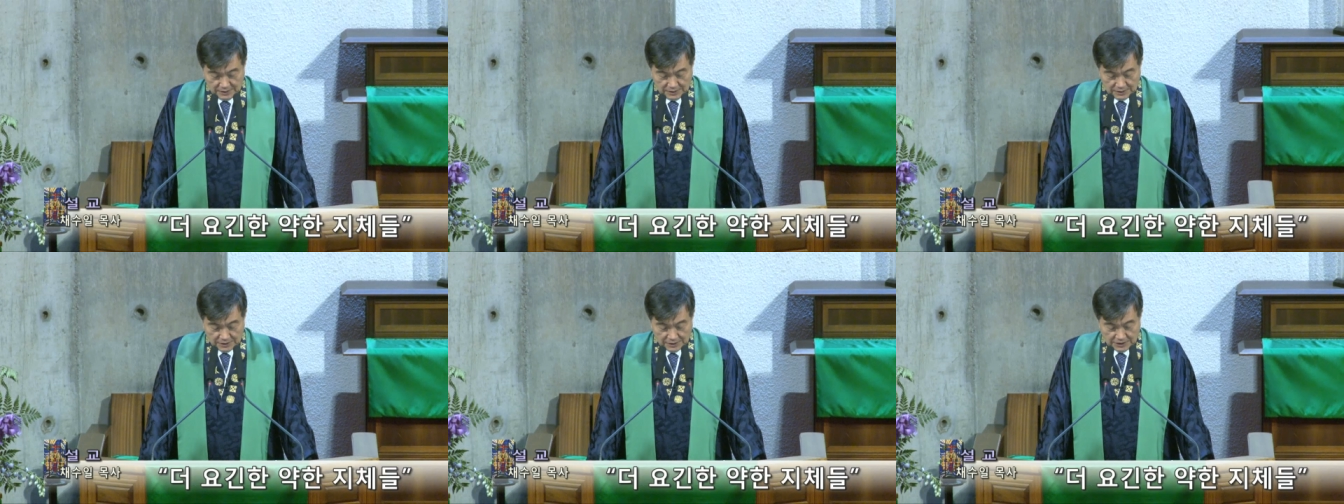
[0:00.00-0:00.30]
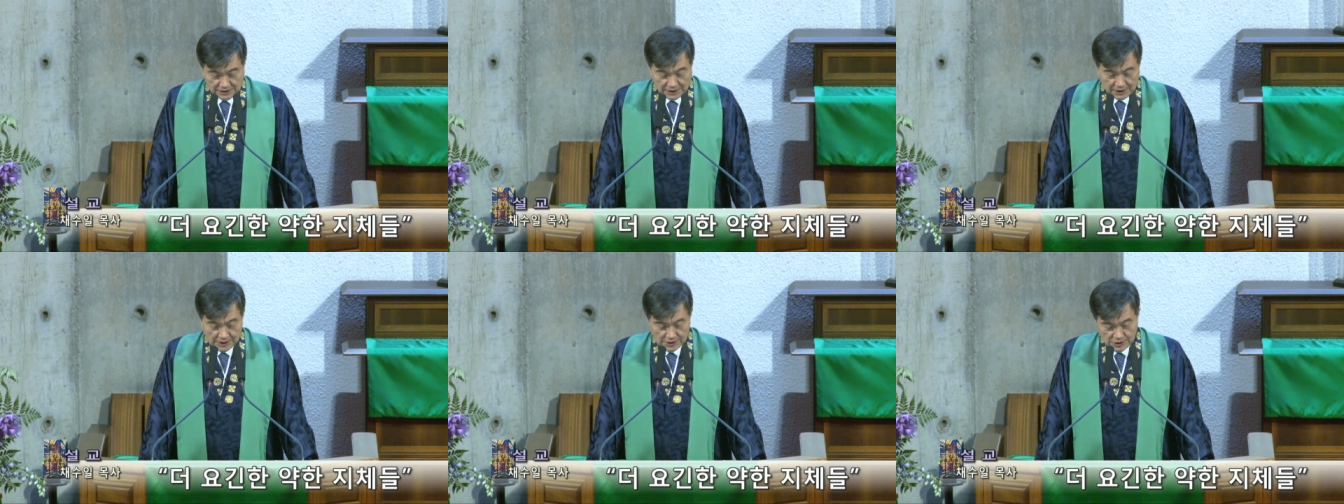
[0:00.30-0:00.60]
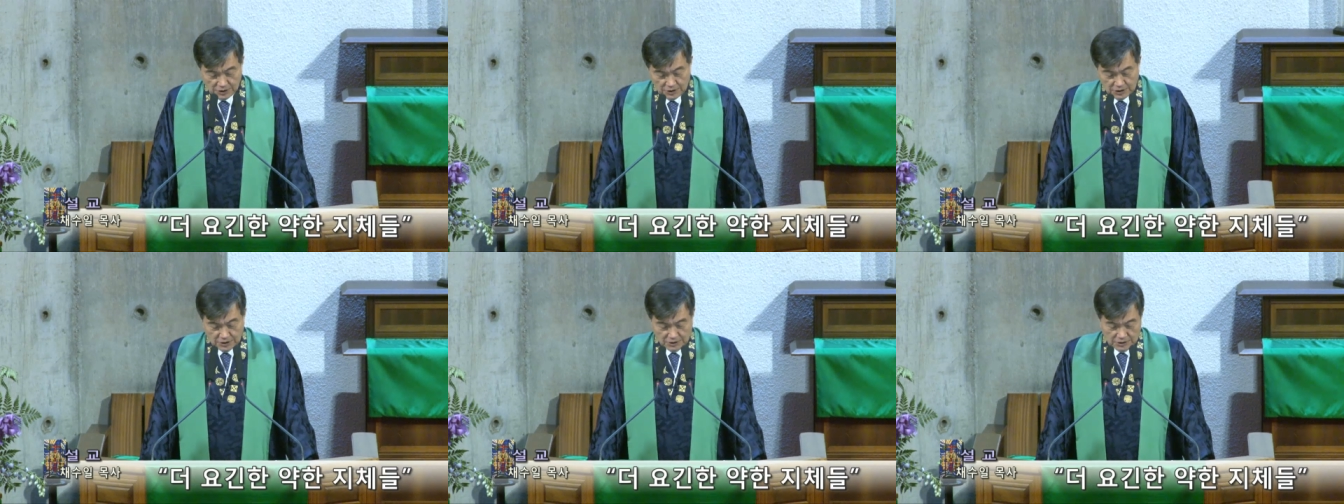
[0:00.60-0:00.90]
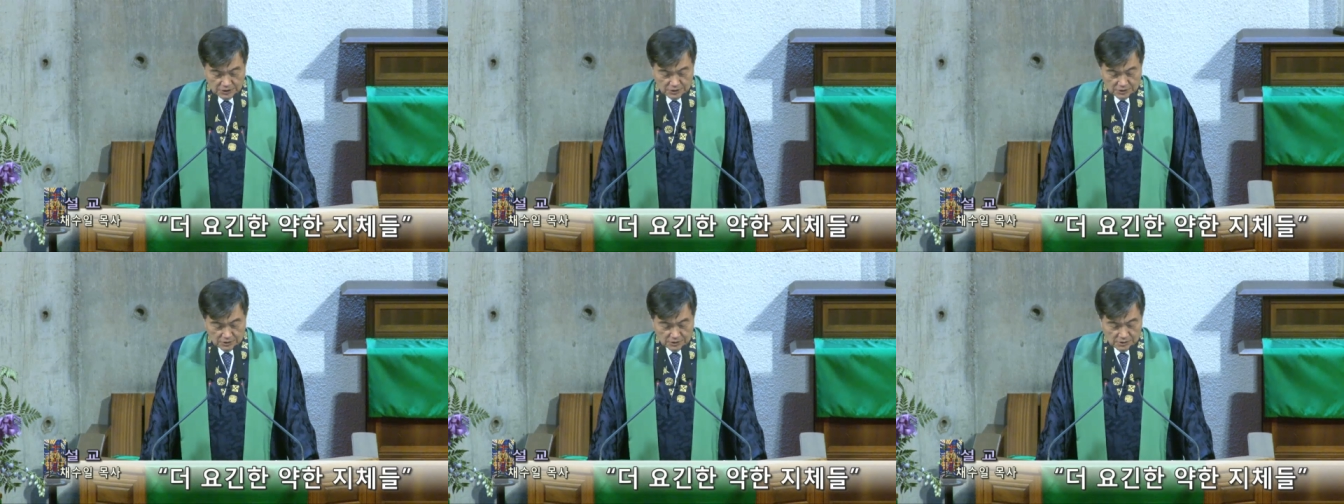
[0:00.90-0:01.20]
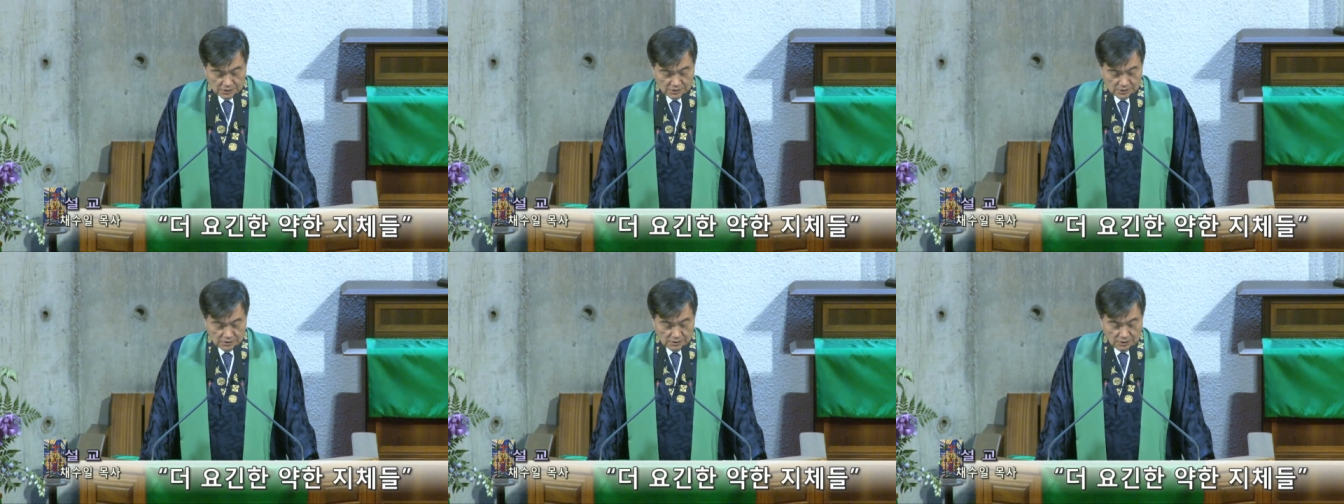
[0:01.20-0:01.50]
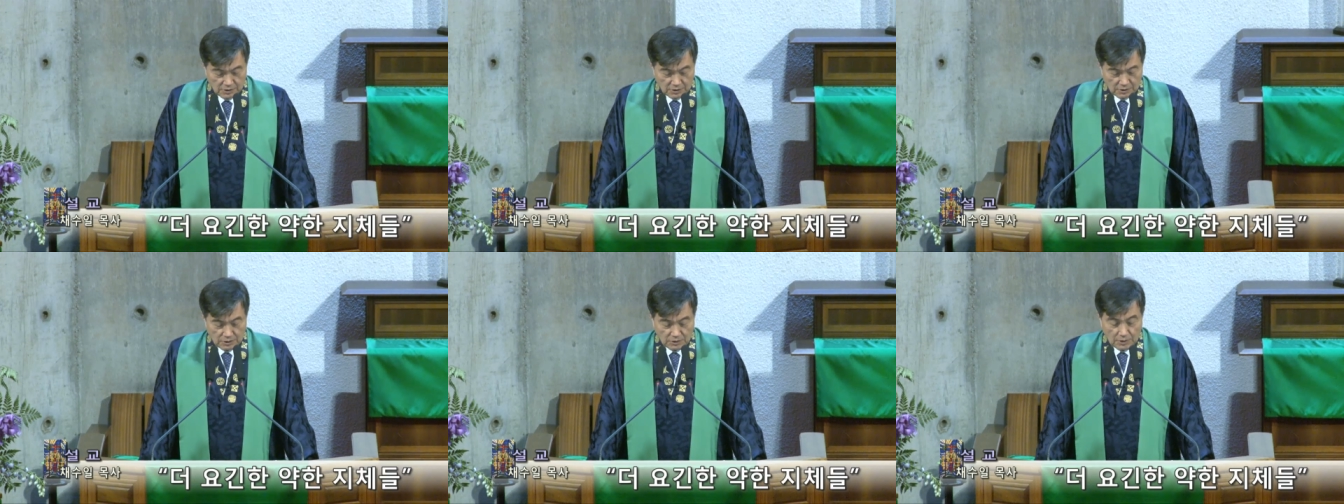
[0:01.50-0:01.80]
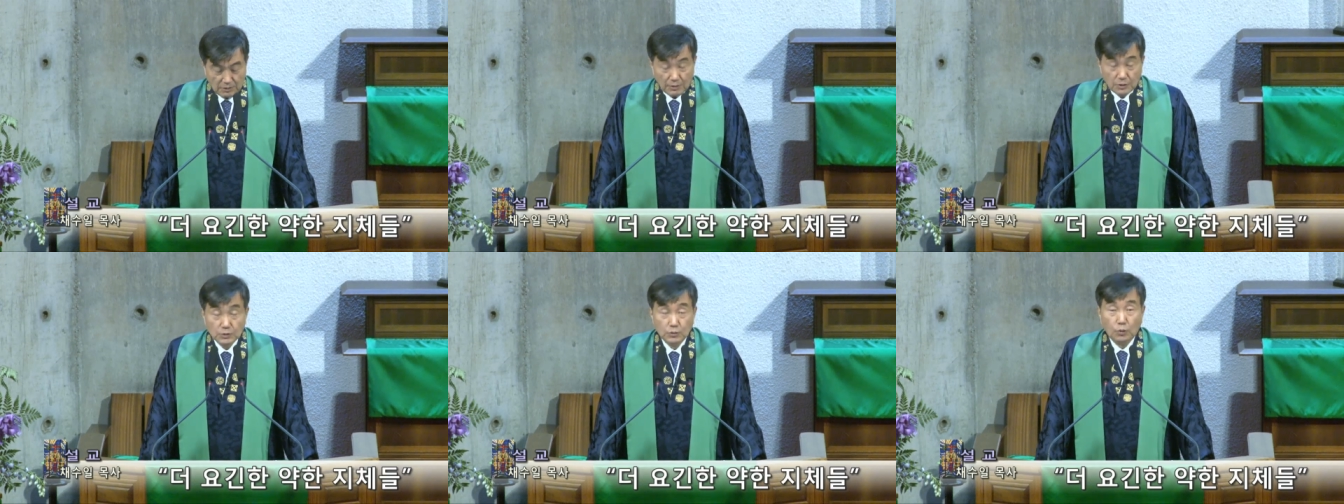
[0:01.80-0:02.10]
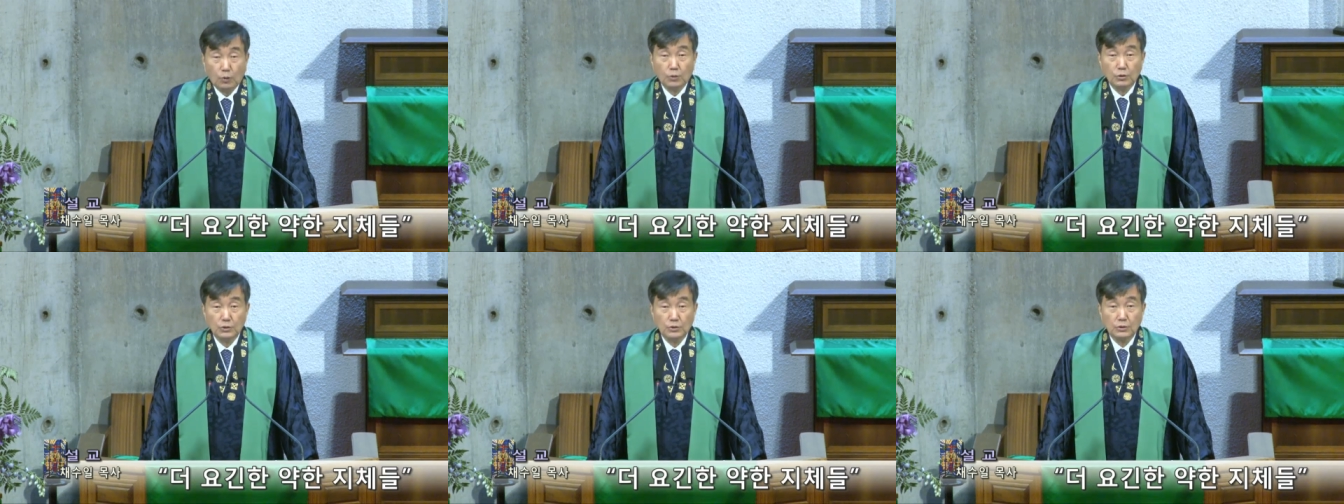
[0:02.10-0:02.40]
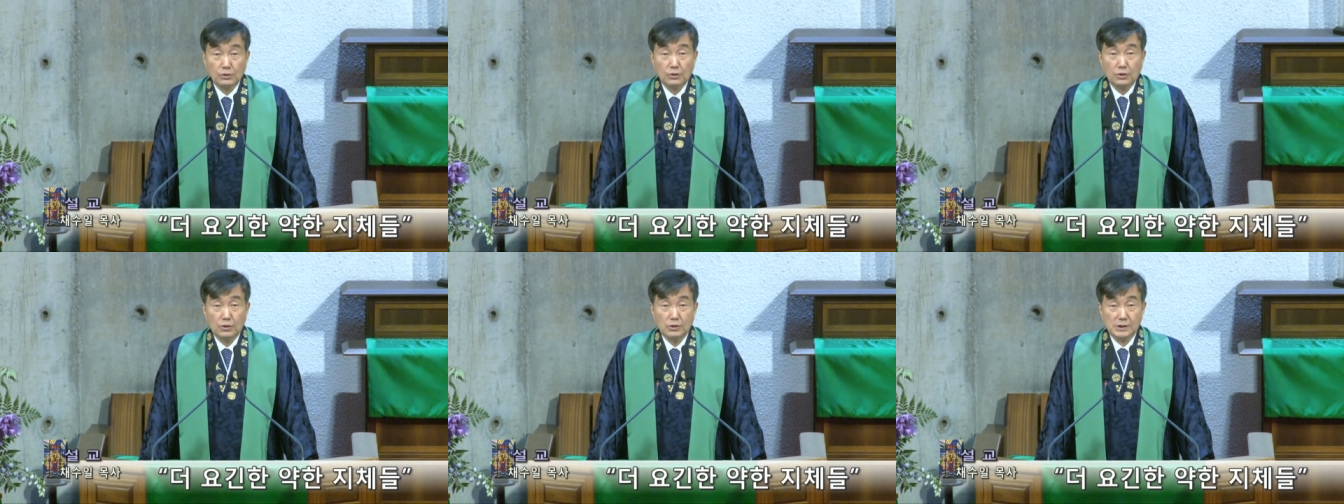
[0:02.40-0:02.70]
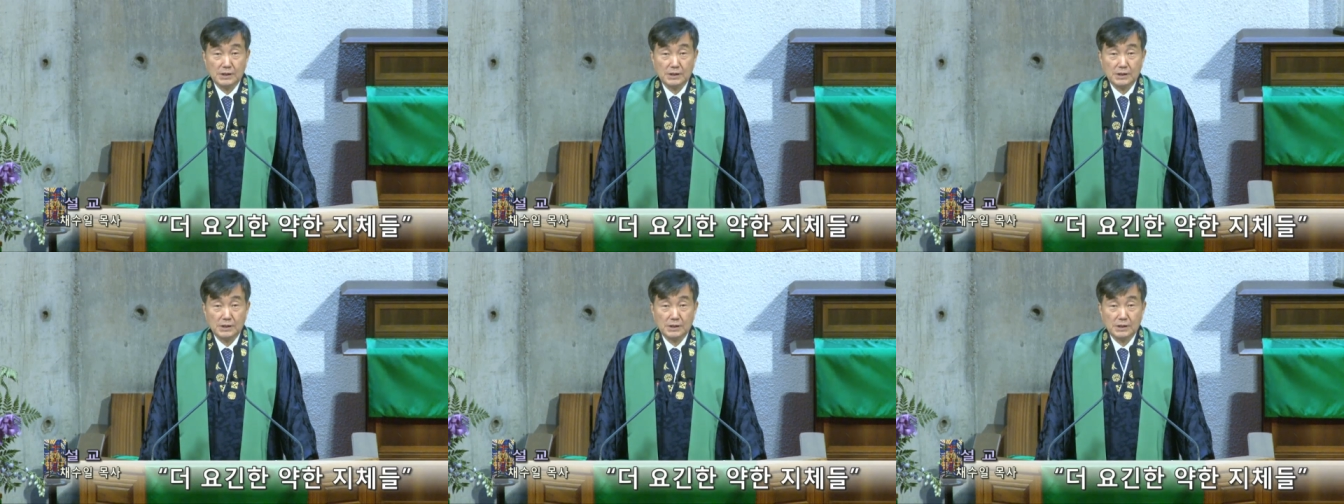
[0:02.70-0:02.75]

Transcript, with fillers: 그 책에서 그는 돈으로